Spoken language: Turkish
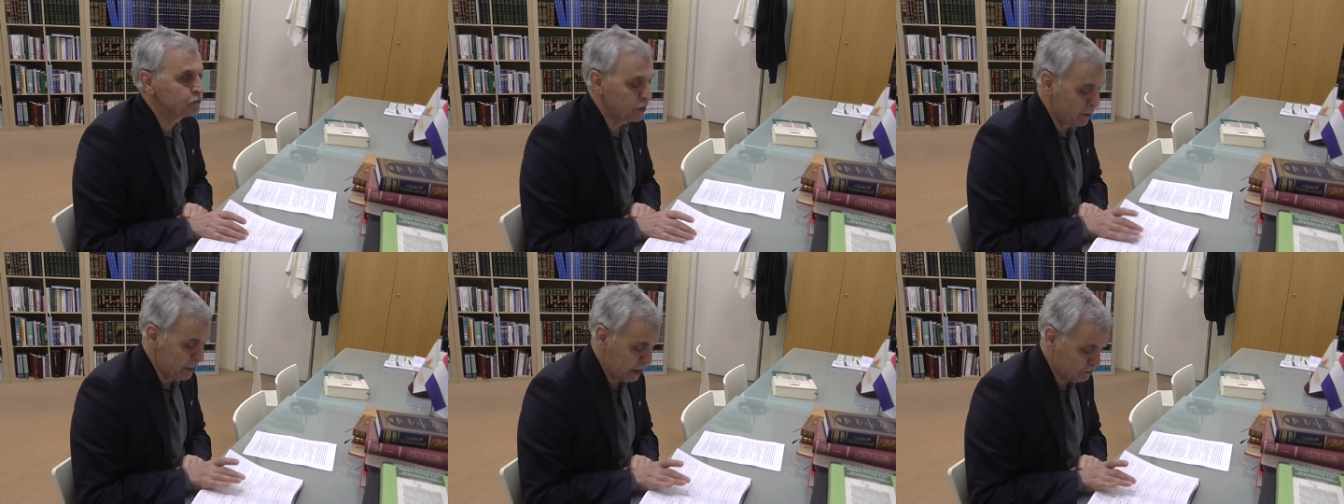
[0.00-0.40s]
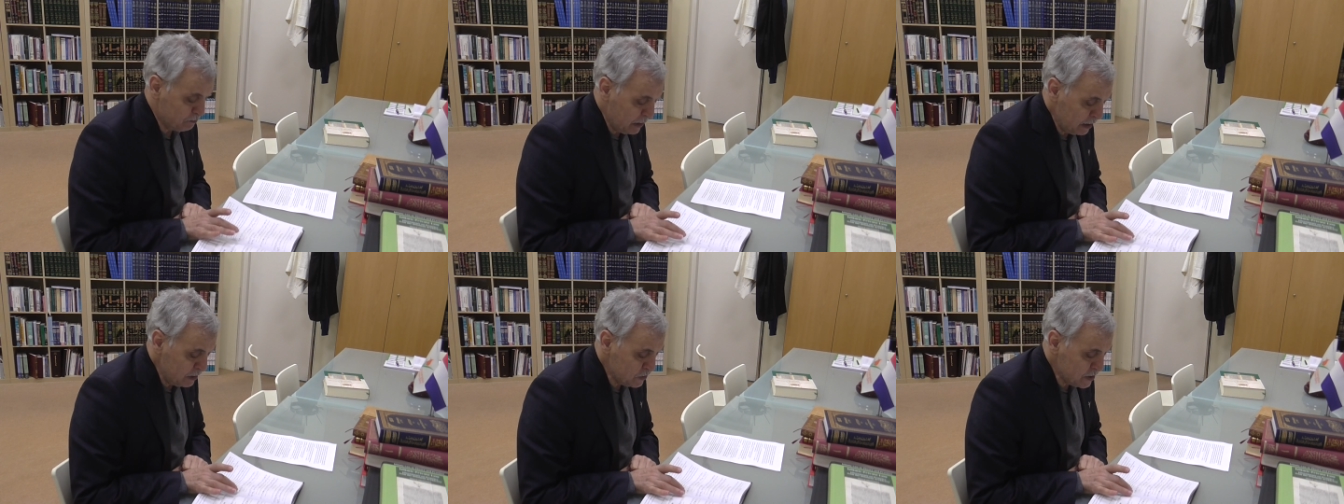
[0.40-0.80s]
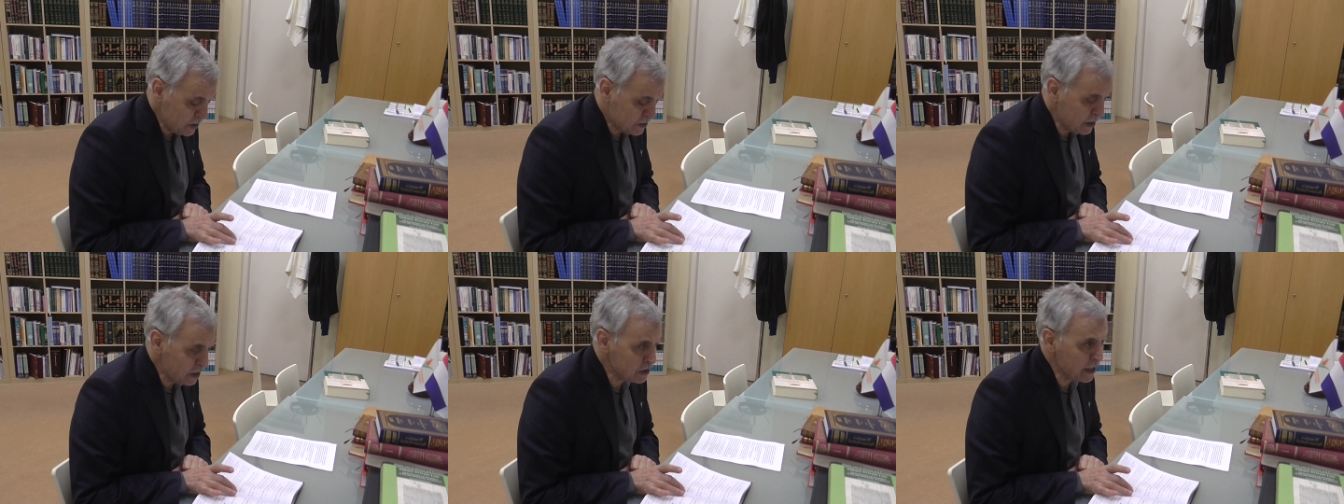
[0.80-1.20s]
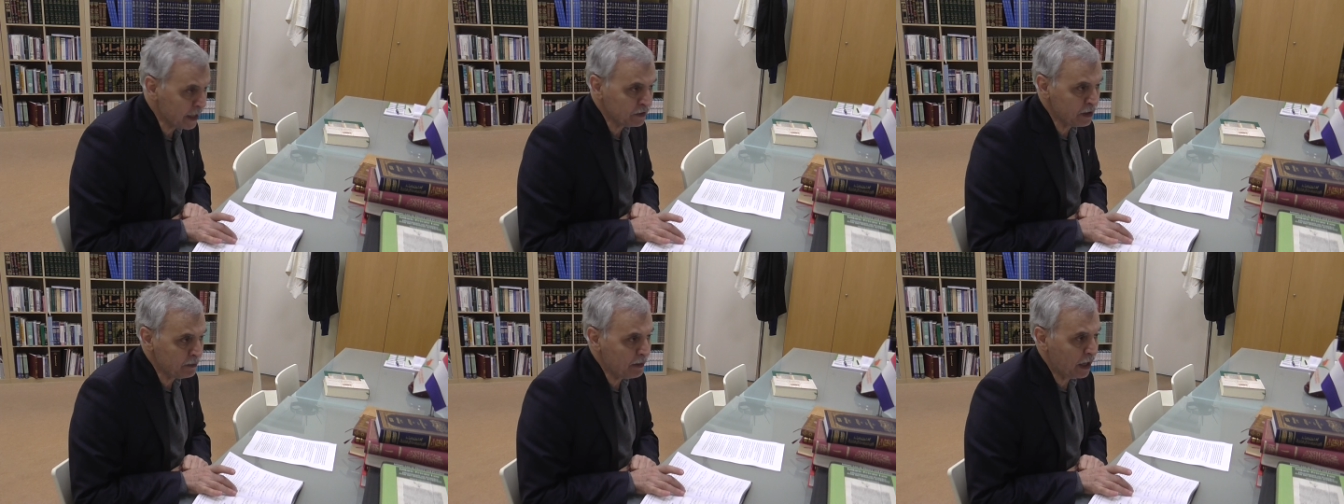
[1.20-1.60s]
Demek birincisi
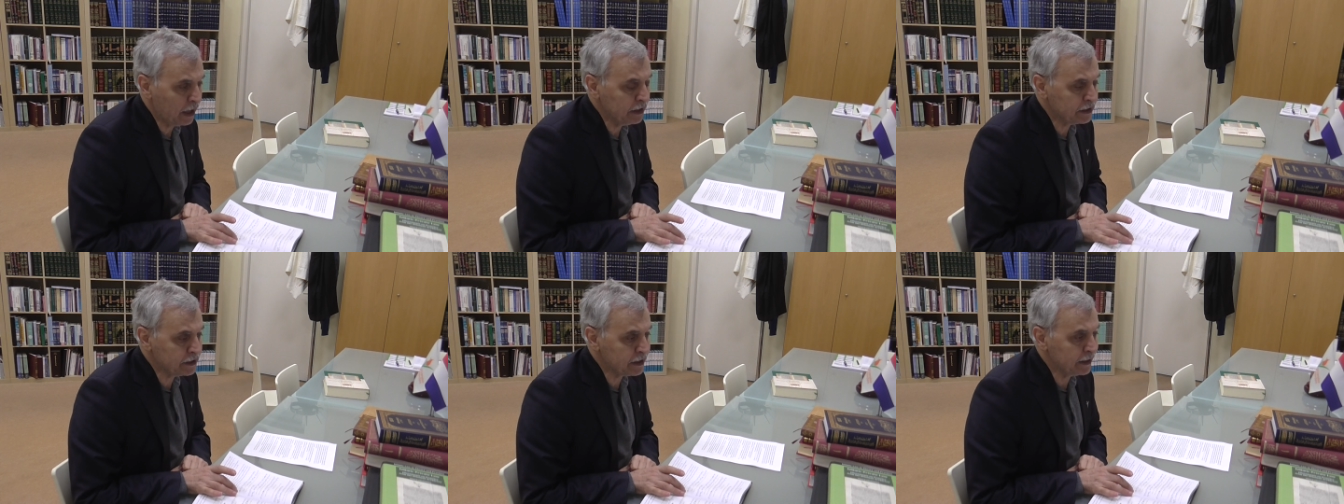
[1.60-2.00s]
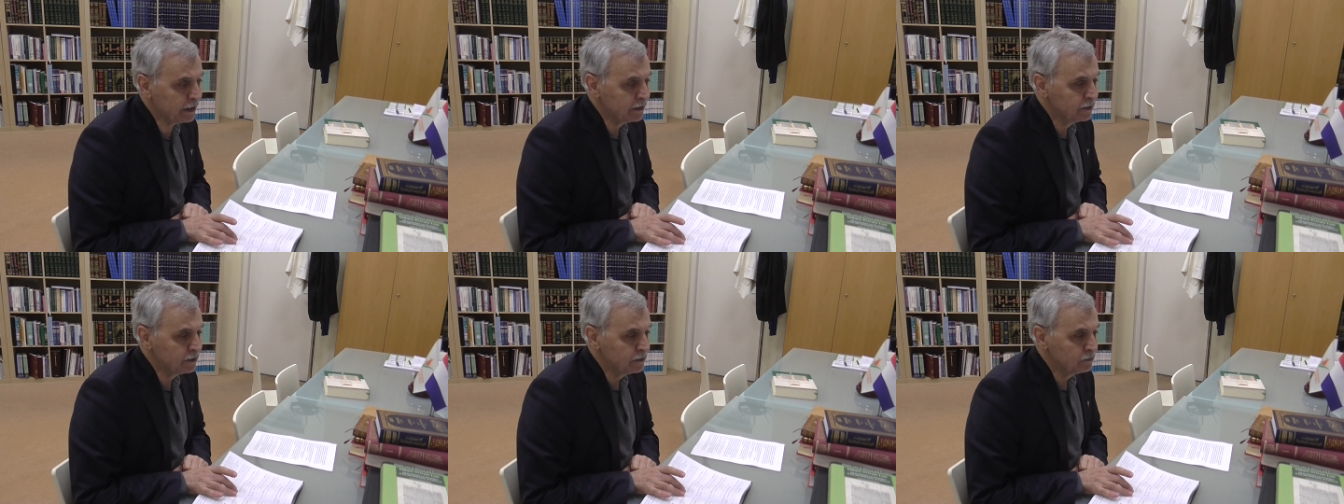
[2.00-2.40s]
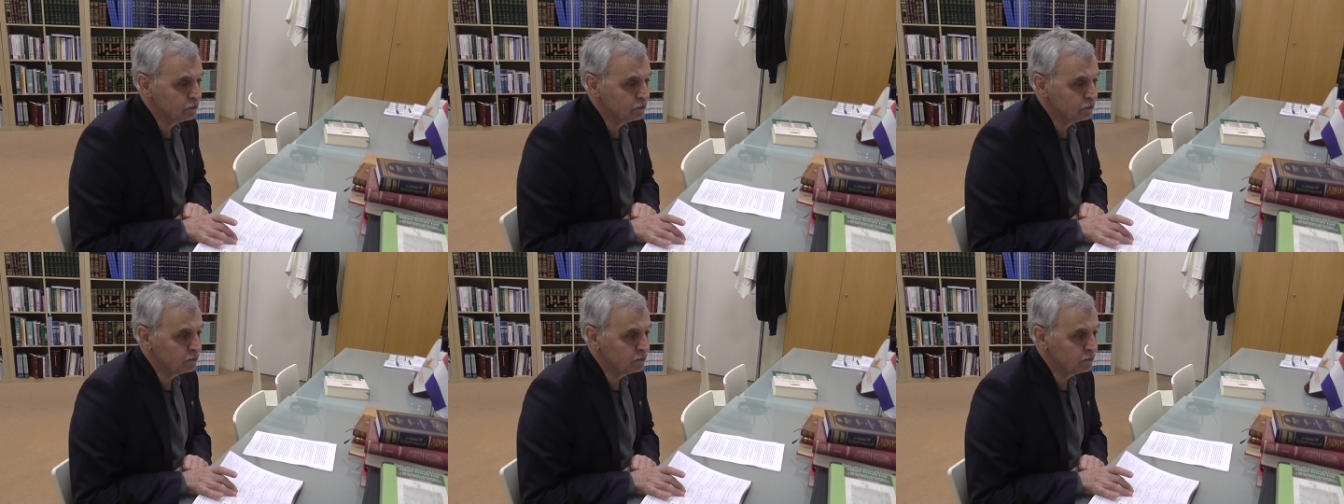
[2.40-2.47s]
kendi maliki